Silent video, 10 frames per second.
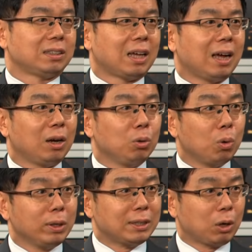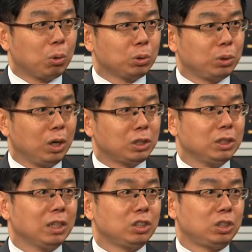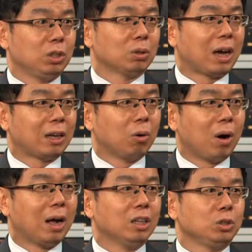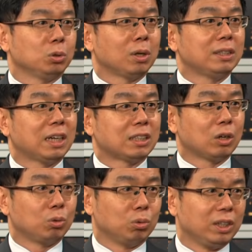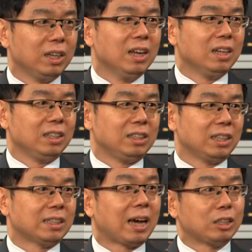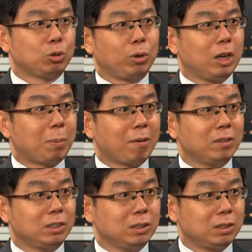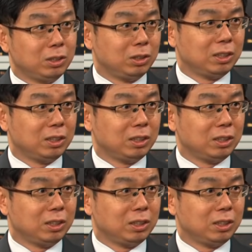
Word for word: 它，如果你在过去二十年持有它的话，就算加上股利，你现在还是亏了百分之四十